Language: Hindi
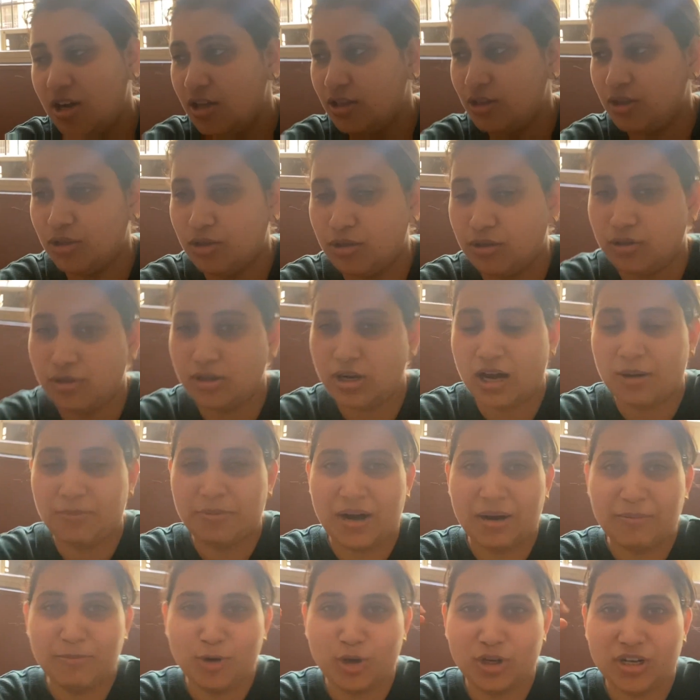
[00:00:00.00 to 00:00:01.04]
तो अब
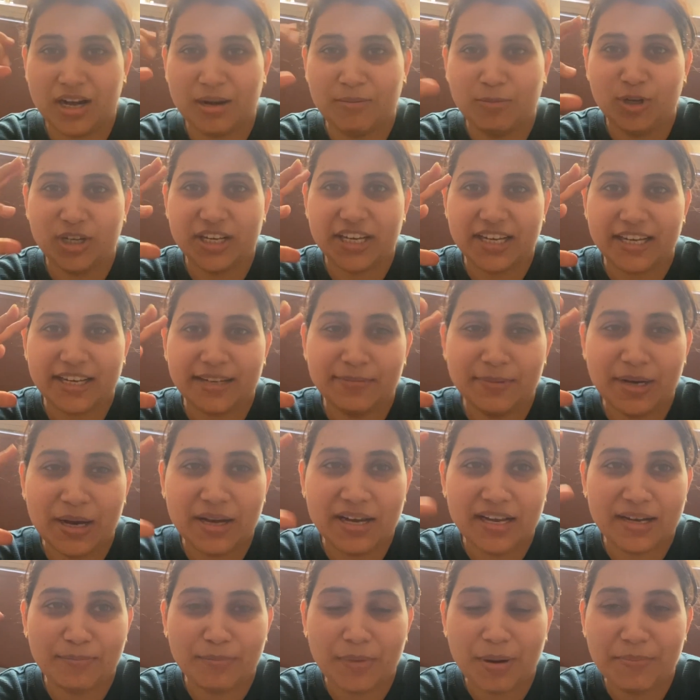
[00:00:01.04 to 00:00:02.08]
हम लोग हम लोग एक एक
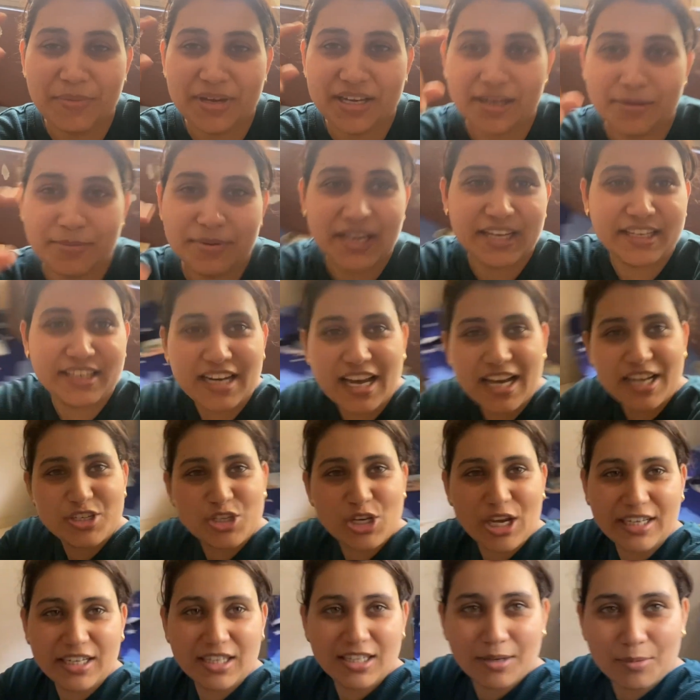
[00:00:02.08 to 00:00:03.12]
नया मम्मी का भी एक नया
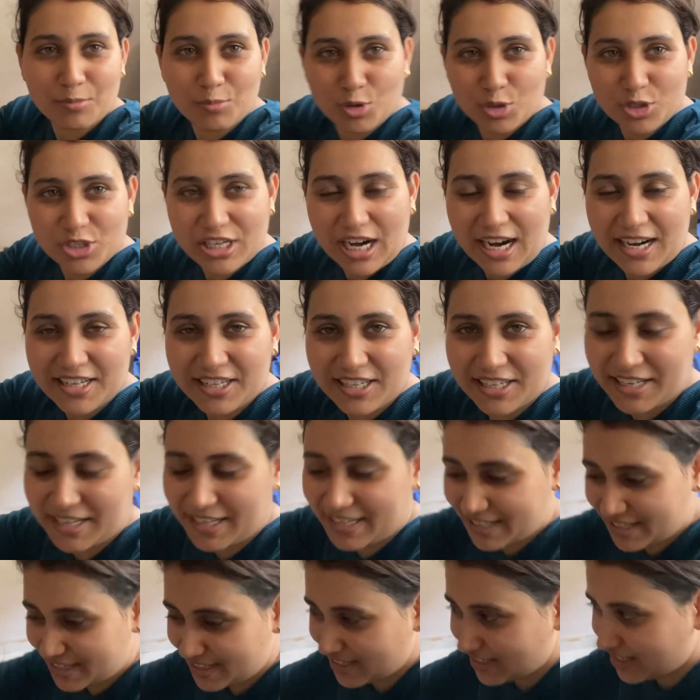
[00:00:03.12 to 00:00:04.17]
चैनल हम लोग स्टार्ट
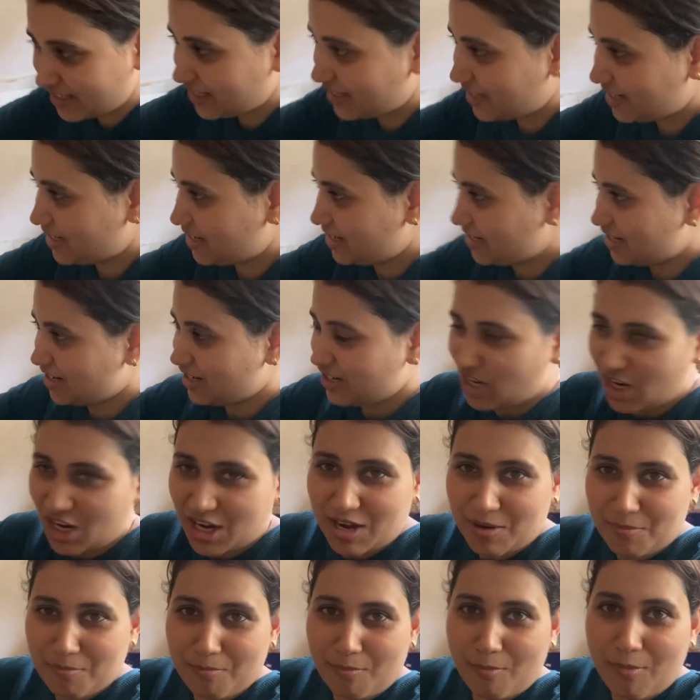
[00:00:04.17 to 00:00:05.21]
करेंगे
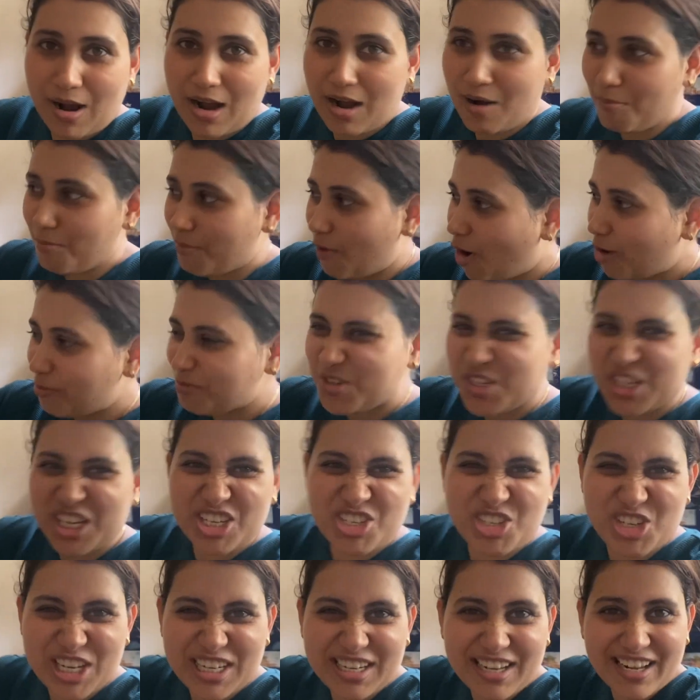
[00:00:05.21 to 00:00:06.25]
मॉम्स
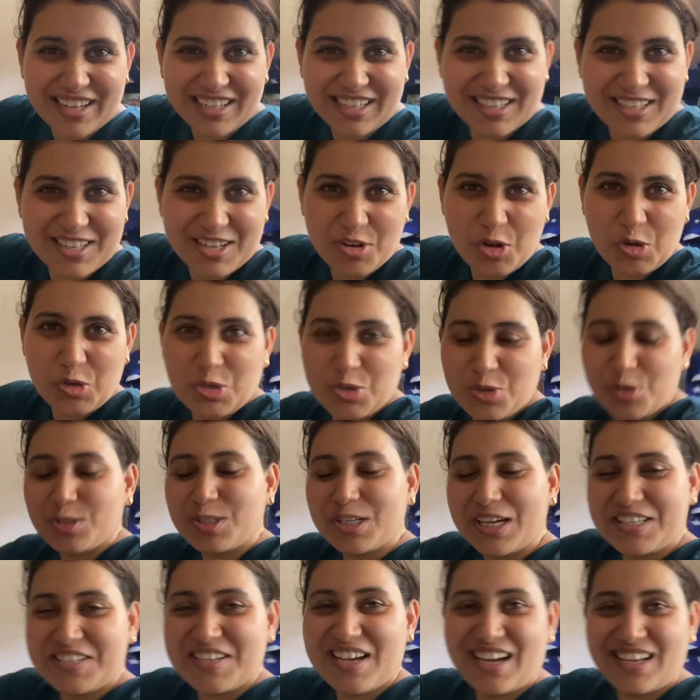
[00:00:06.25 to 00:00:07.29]
किचन करके कुछ कुछ
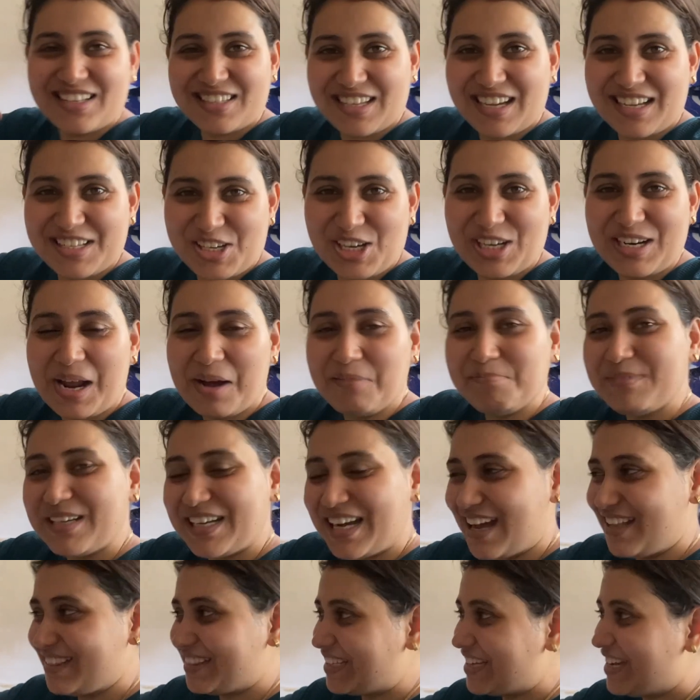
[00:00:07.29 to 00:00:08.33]
अच्छा अच्छा नाम
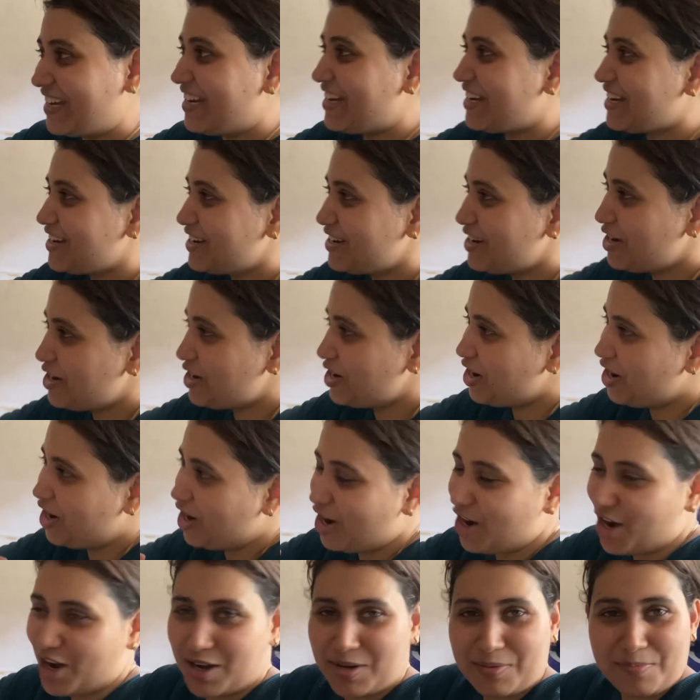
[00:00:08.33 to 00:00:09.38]
निकालते हैं
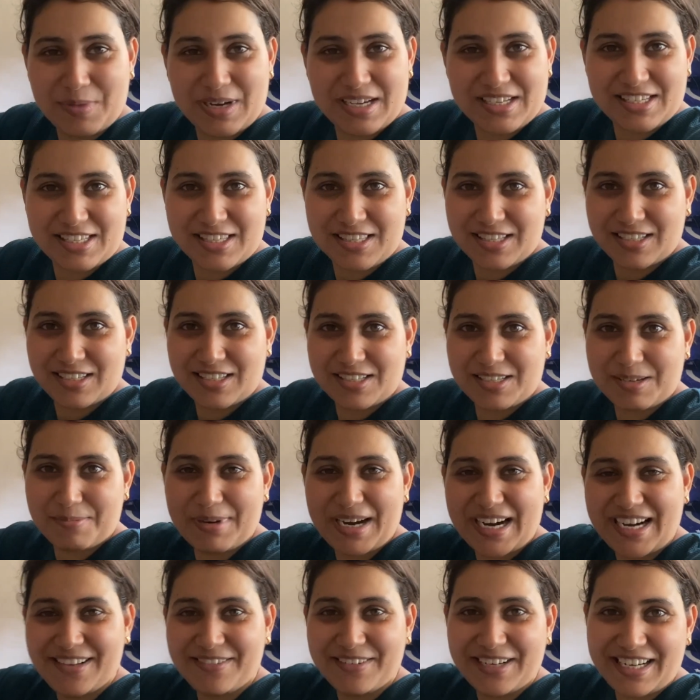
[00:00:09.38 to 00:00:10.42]
और मस्त सब
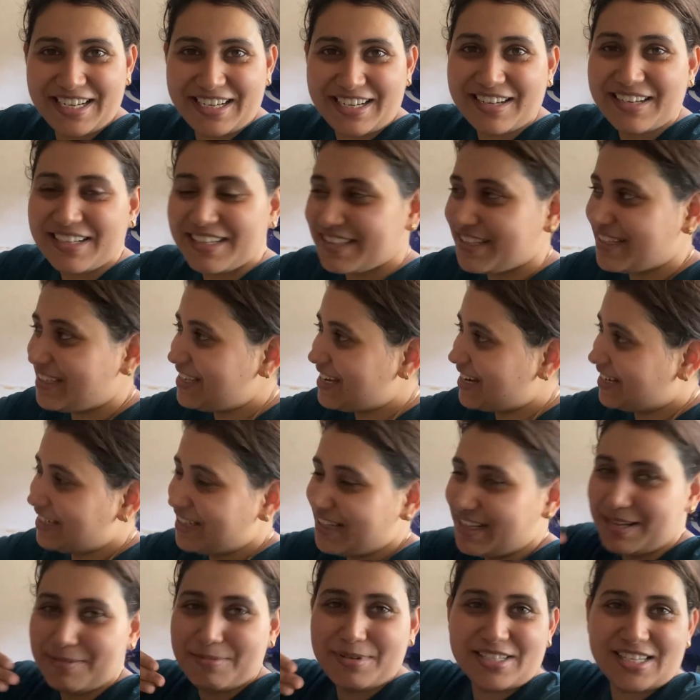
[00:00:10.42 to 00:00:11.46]
रेडी वेडी करके दे दिया
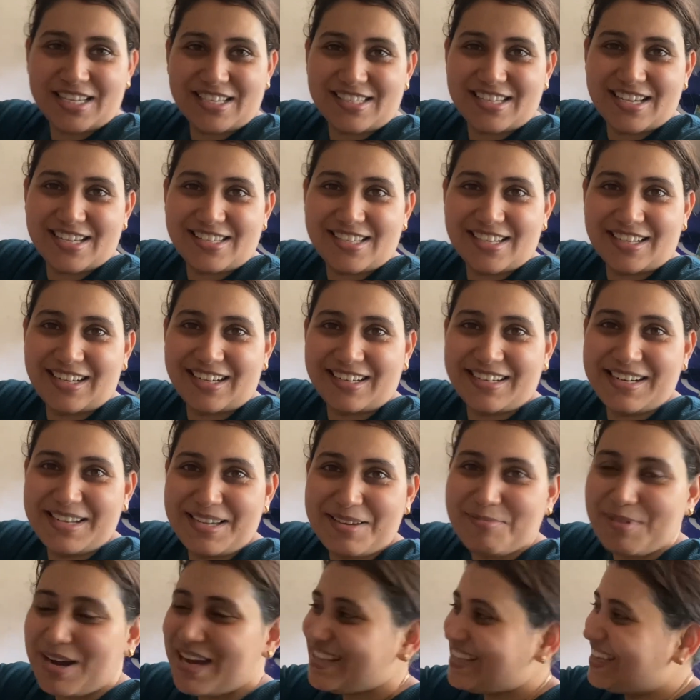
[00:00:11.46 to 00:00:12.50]
करेंगे बस ऐसे ऐसे करने के
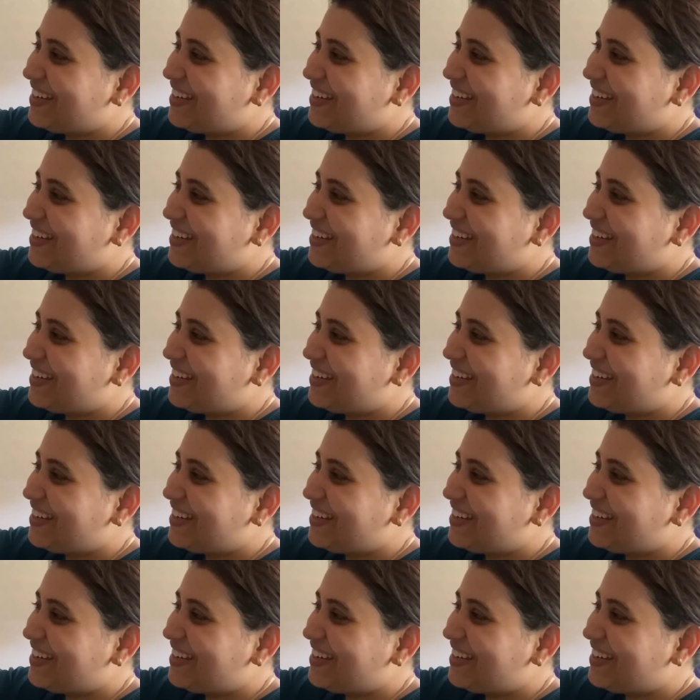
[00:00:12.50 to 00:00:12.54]
बाद